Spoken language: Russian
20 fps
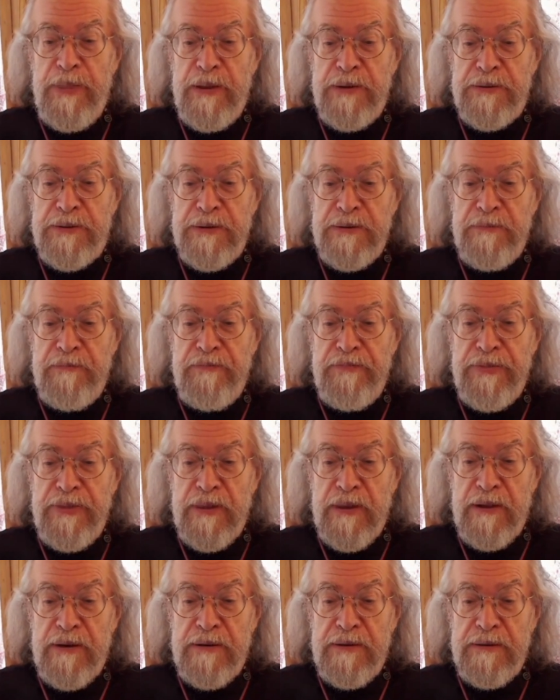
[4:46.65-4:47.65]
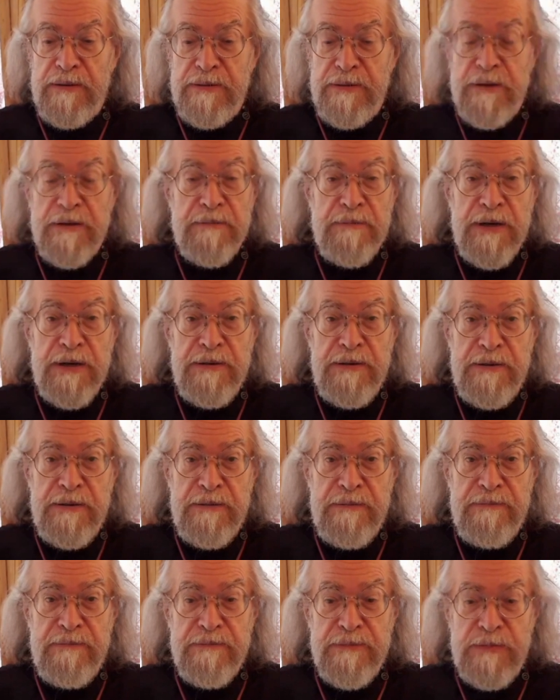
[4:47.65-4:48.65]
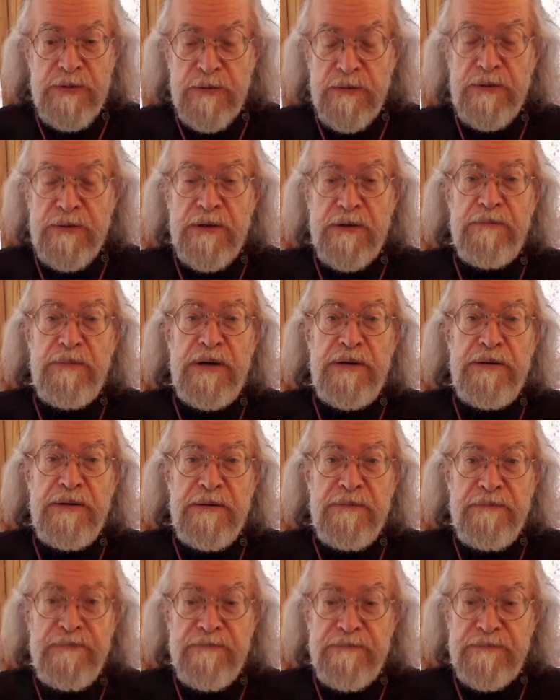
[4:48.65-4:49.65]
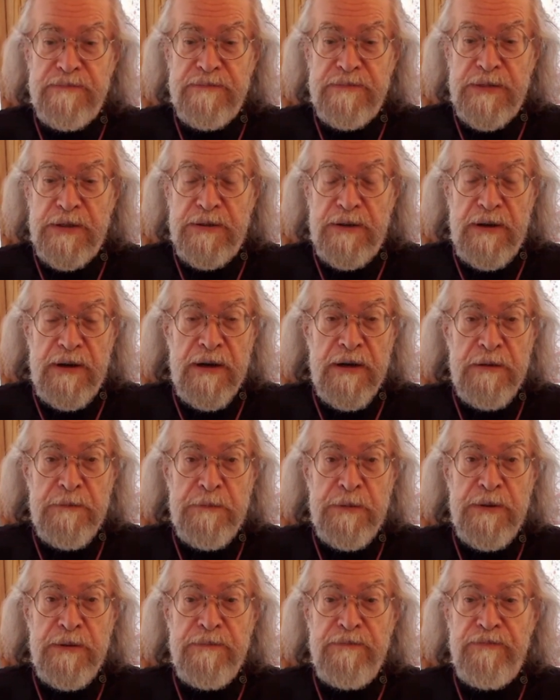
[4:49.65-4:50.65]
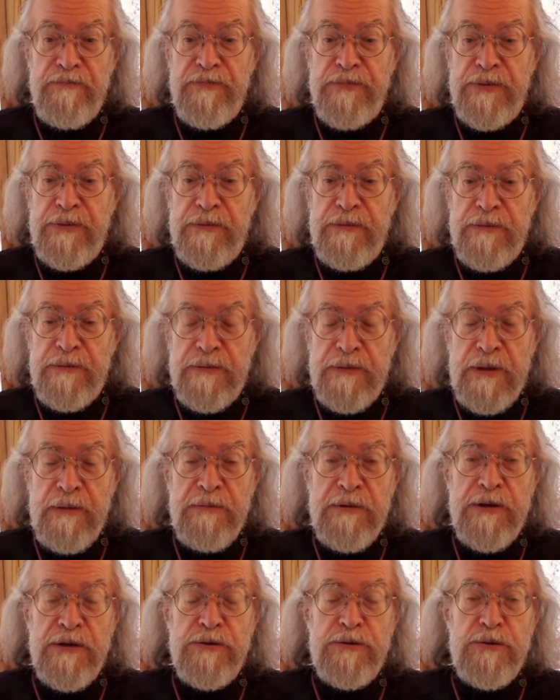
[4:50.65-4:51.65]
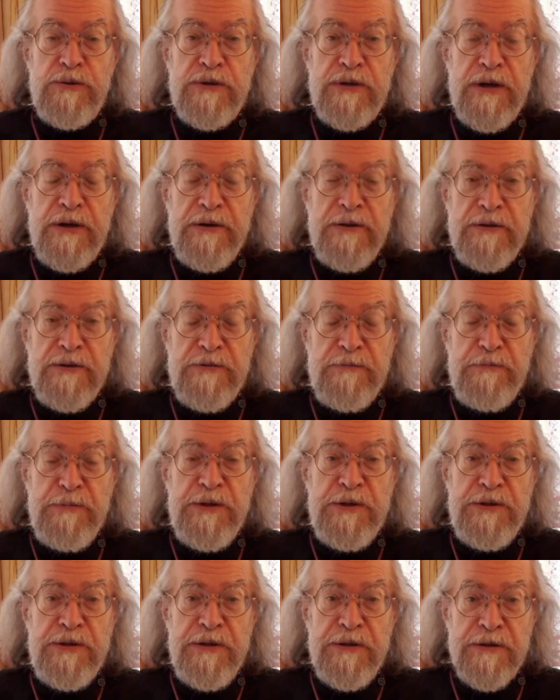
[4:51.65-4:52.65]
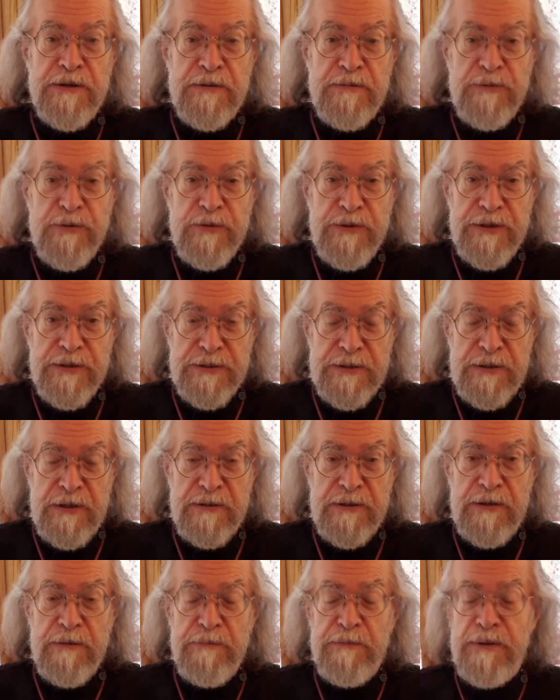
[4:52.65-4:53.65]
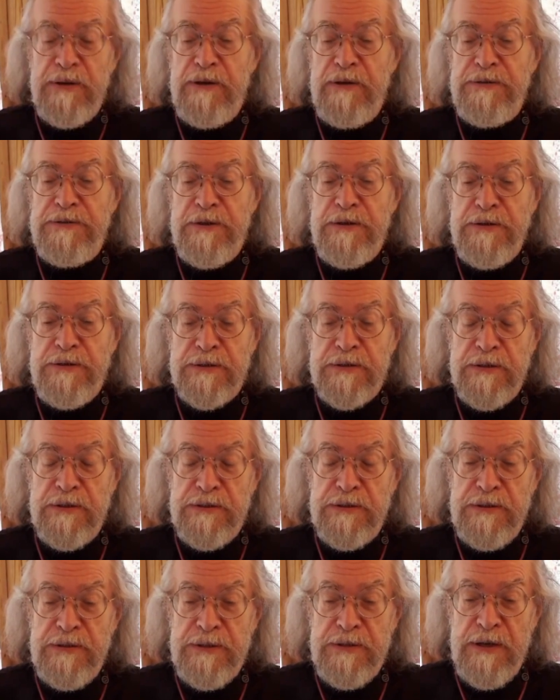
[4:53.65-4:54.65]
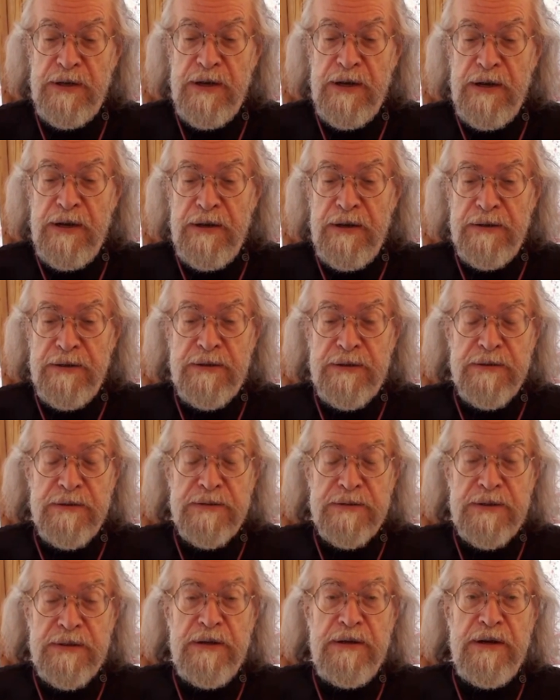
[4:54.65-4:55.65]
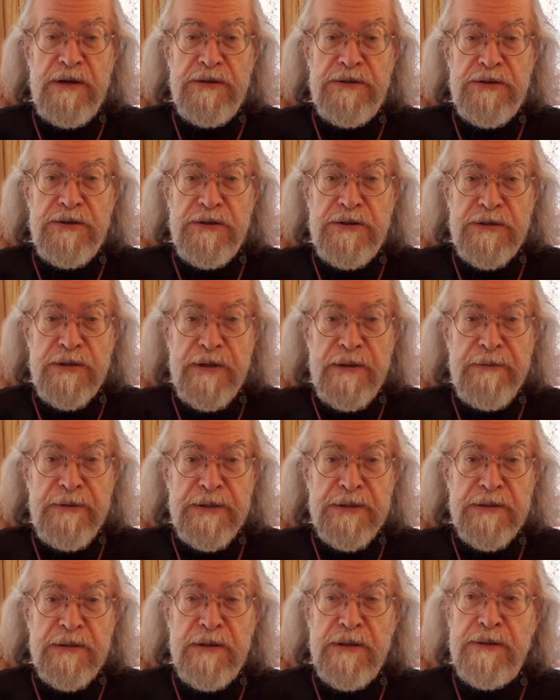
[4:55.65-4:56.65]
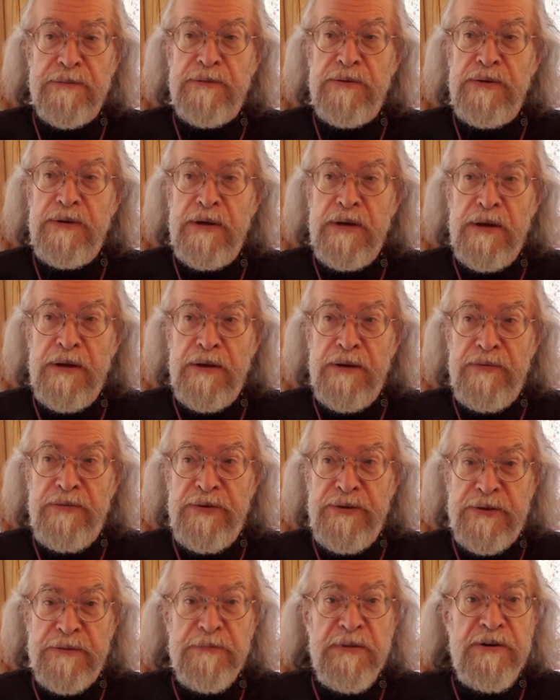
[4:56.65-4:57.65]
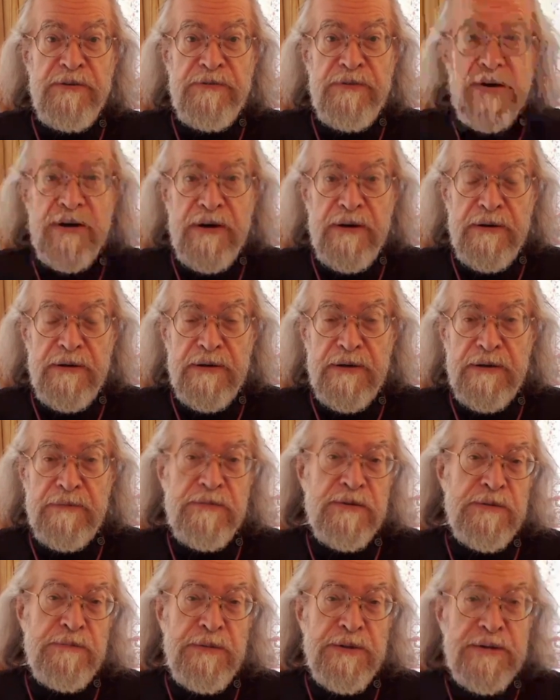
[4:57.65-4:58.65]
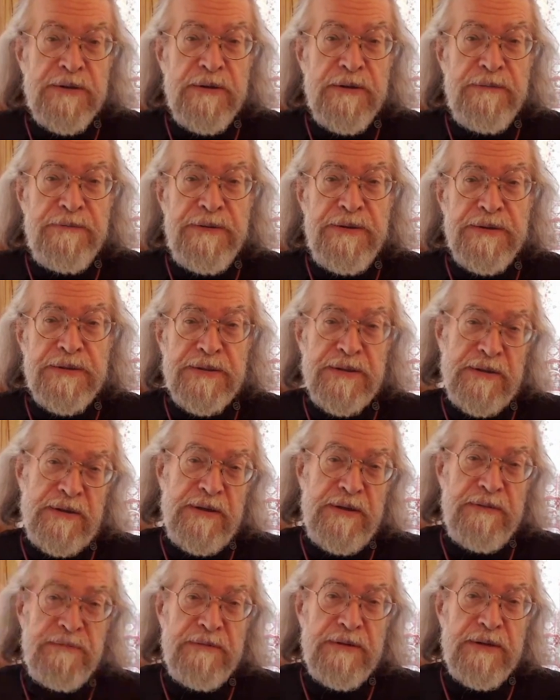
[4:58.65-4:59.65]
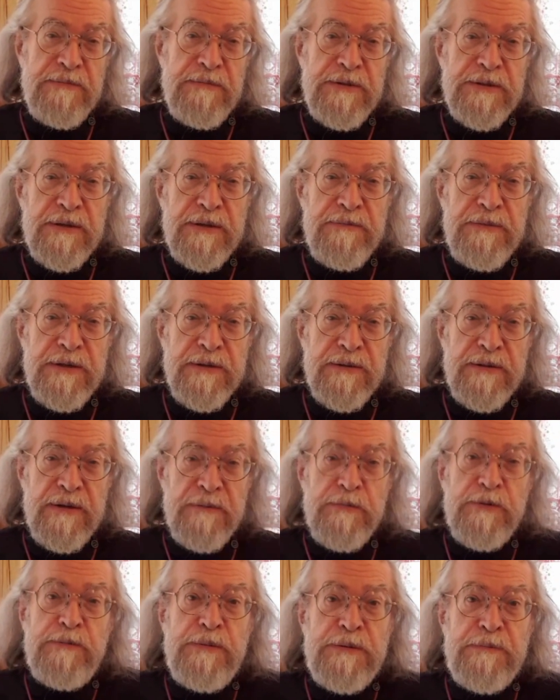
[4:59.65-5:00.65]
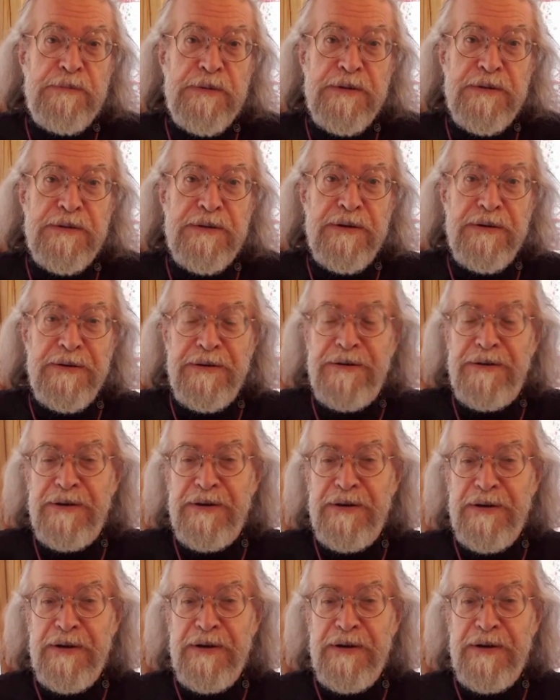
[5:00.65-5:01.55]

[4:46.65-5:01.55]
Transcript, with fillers: это э, Германия, юг Германии, это Альпы, там хорошо сохранились в пещерах многие остатки палеолитической жизни. Это стоящий человек с головой, видимо, льва а может быть львица, грива там незаметно, а может быть пантера.